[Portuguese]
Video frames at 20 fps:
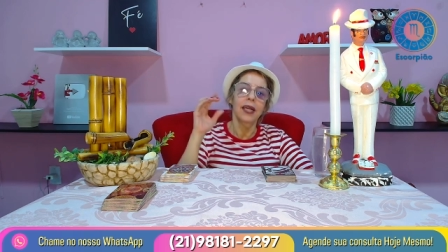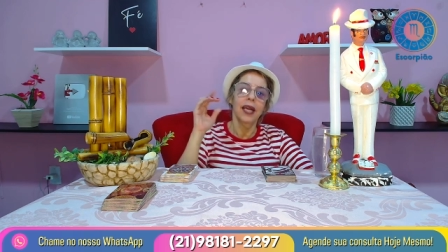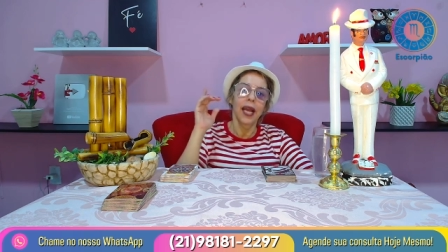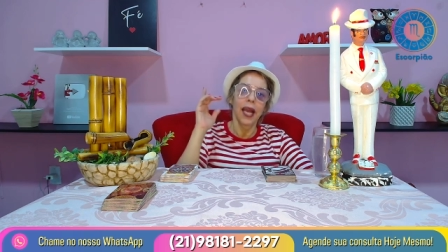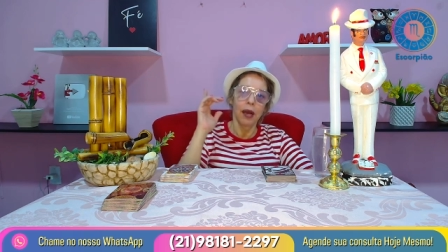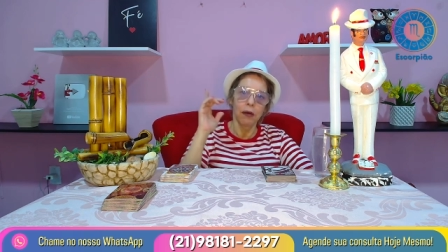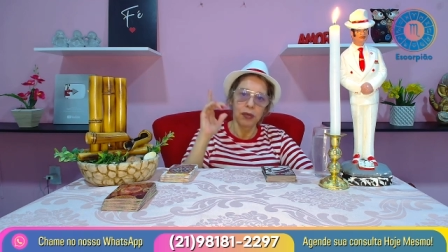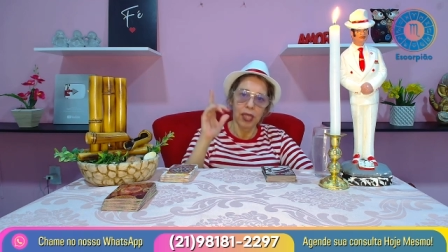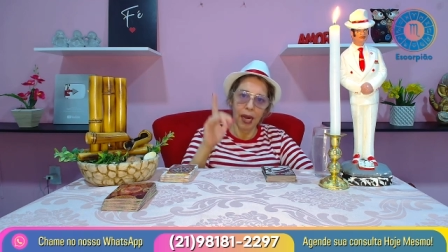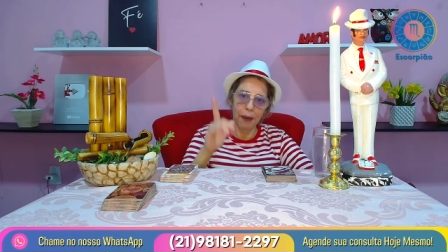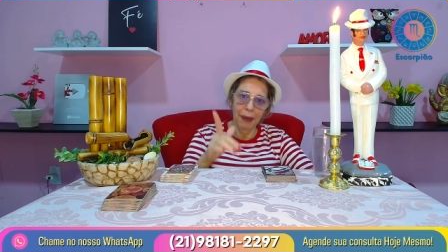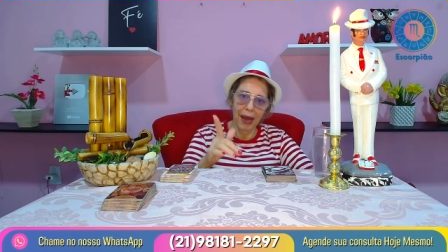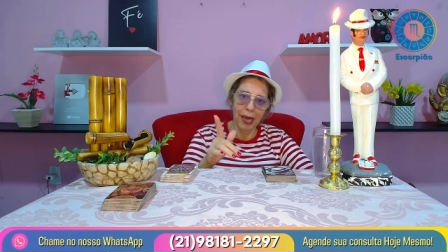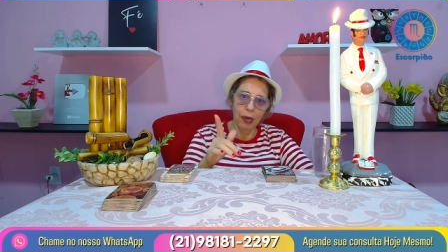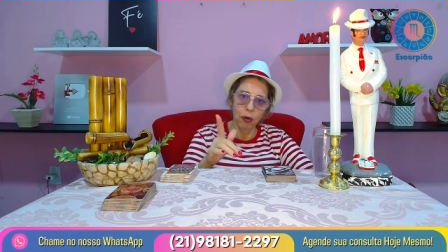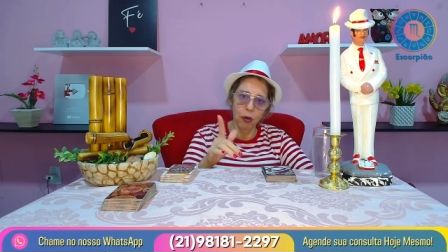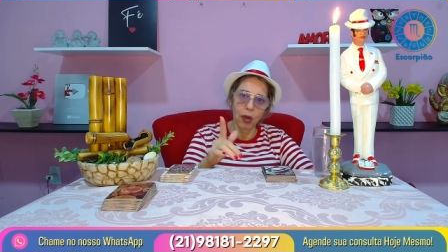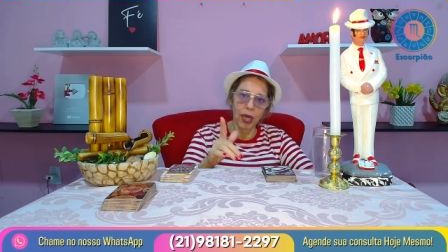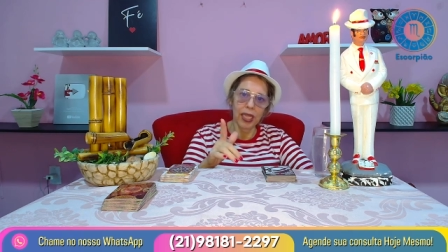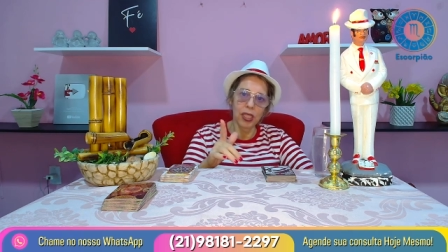É um trabalho
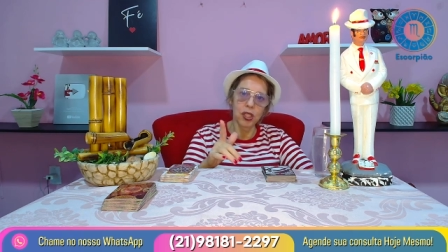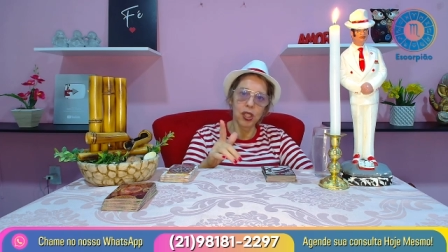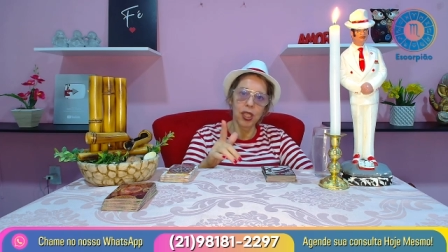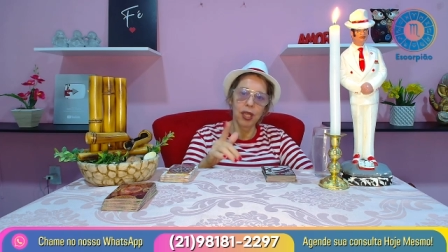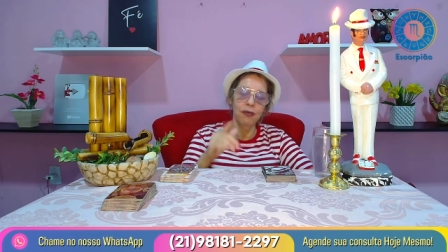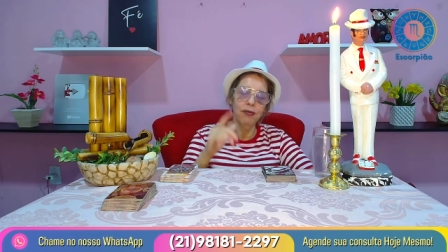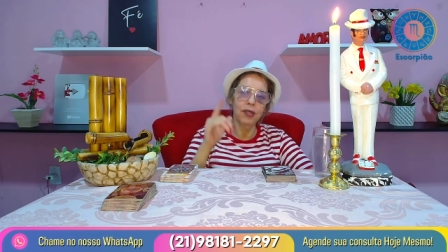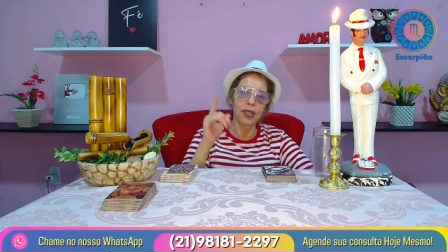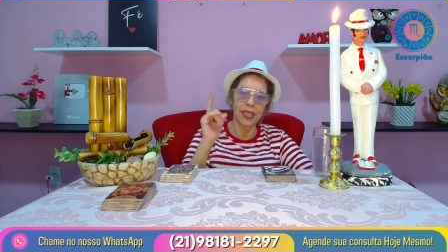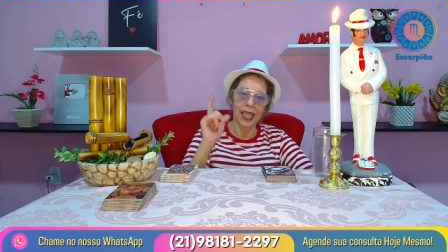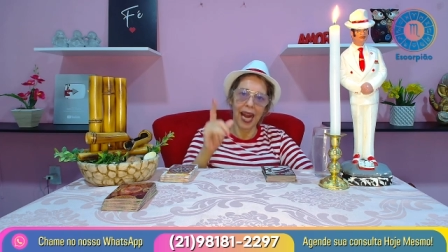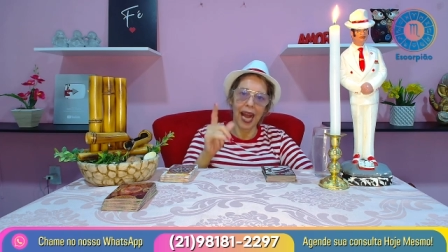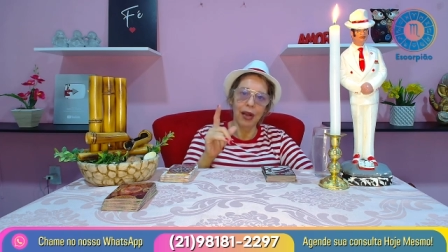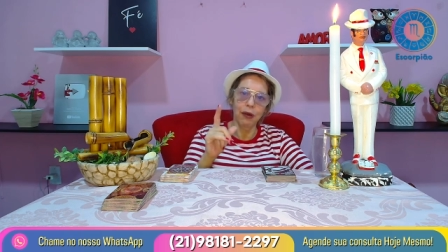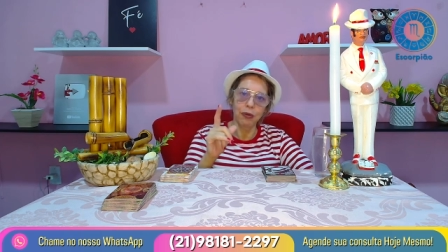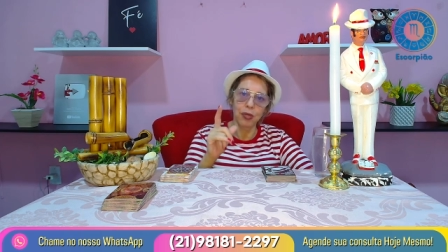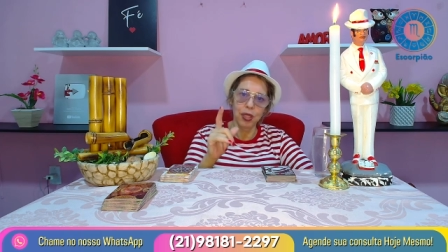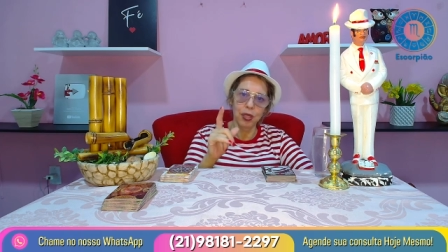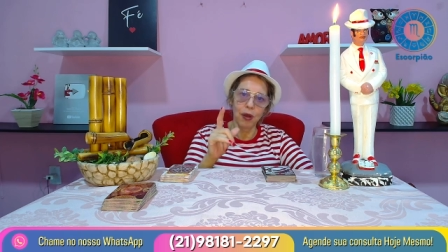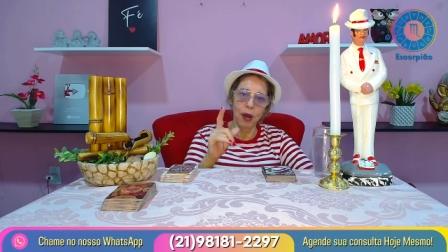coletivo, traga
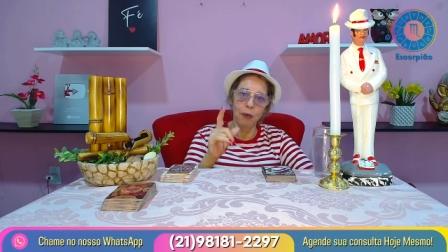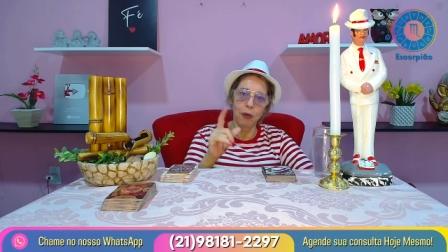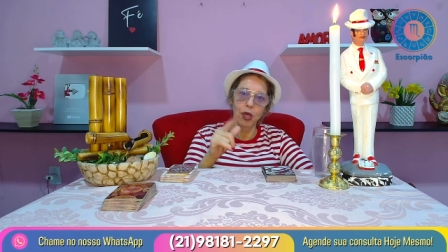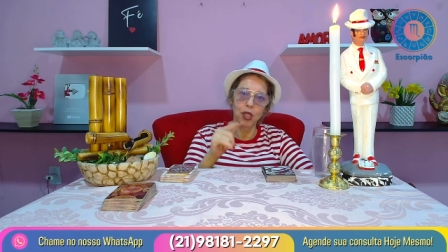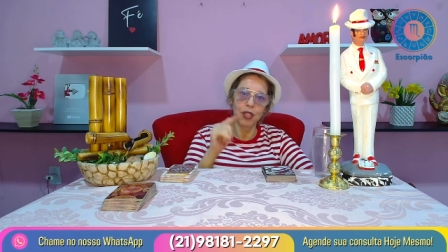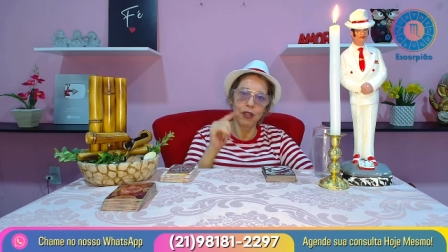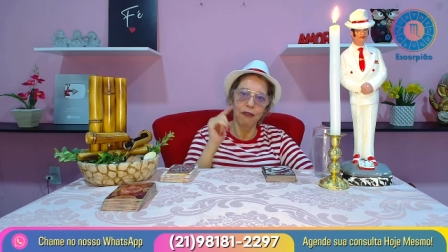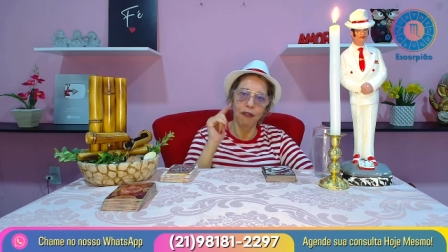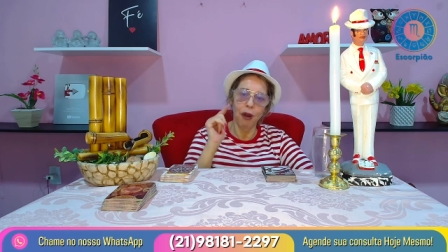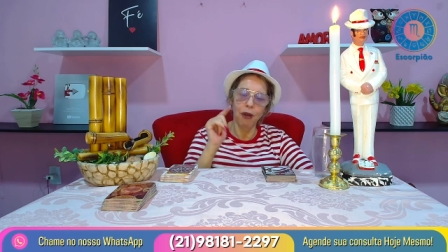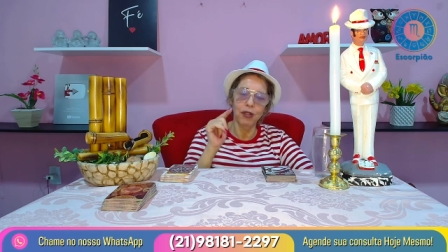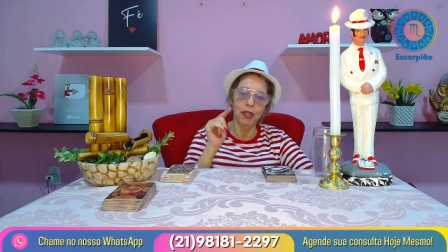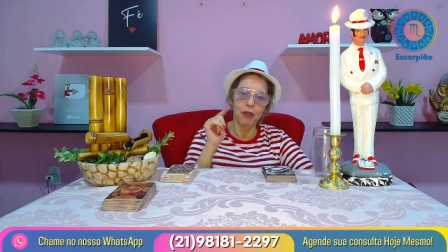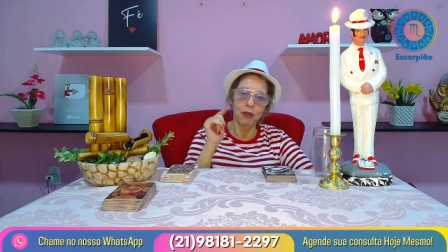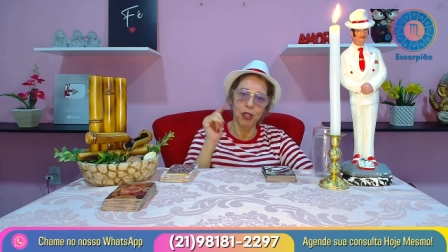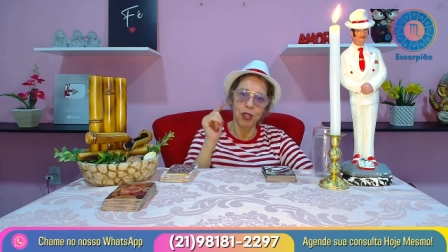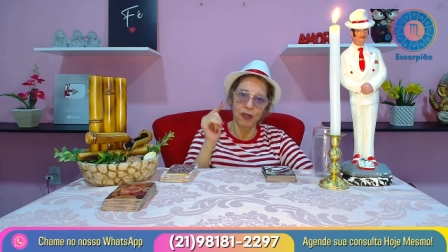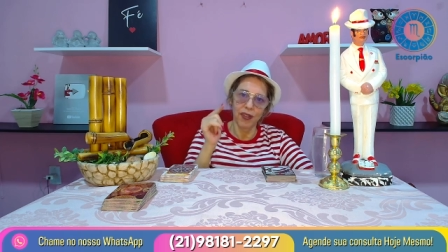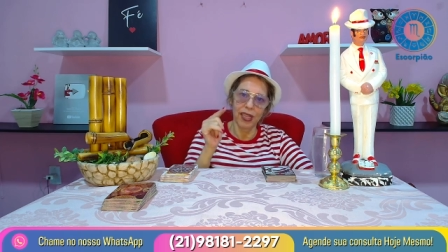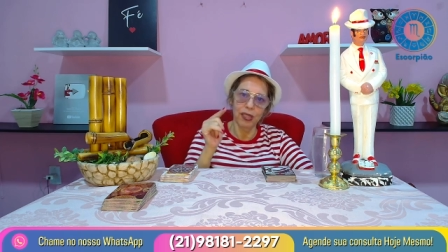o seu amor de volta
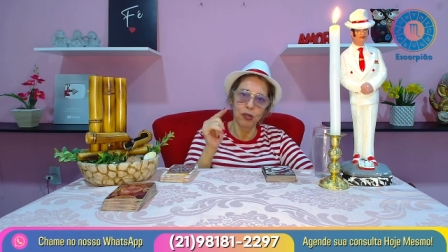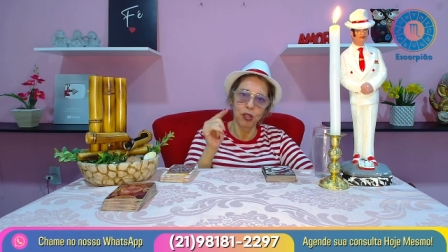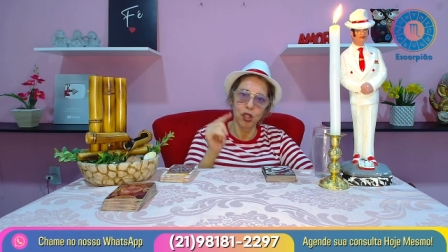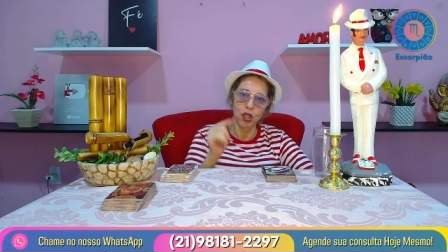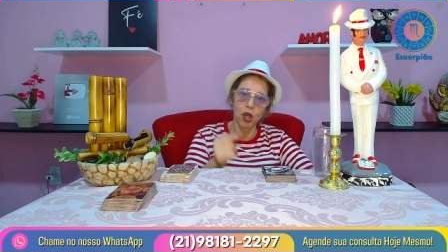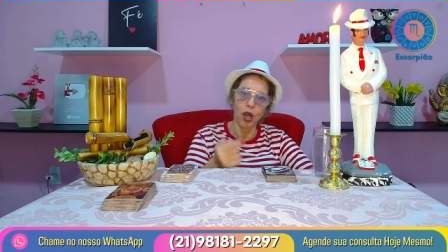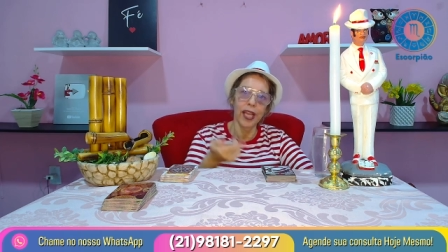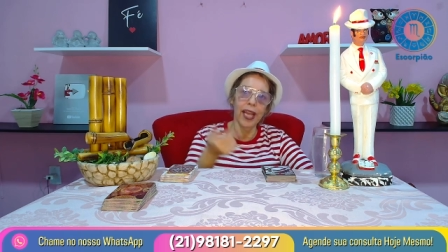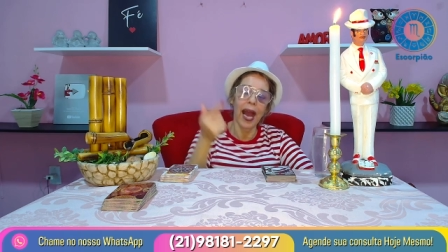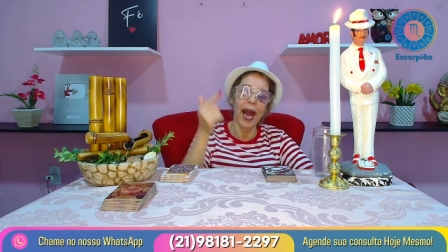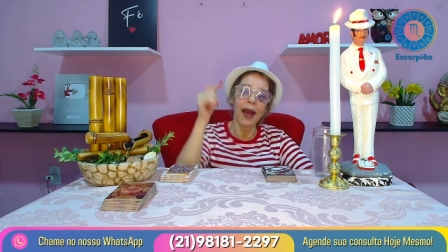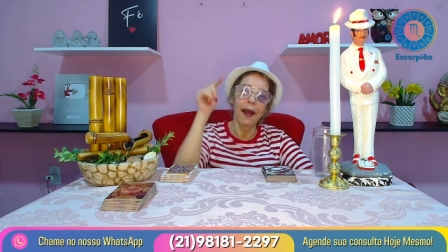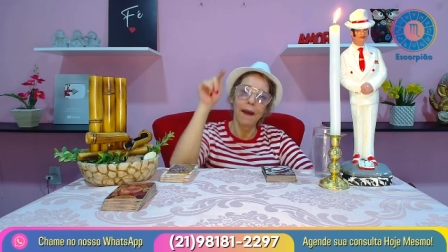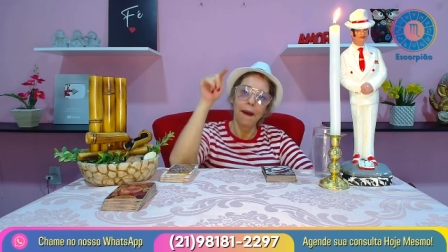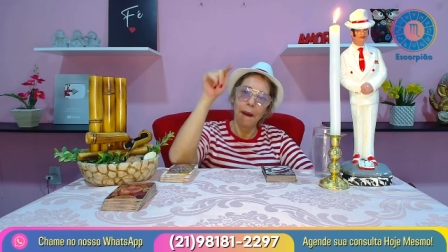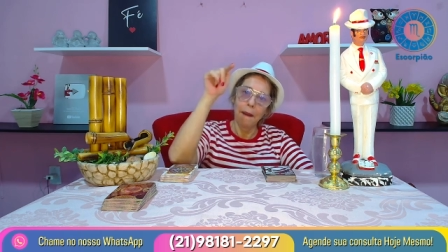nos ventos de Oiá,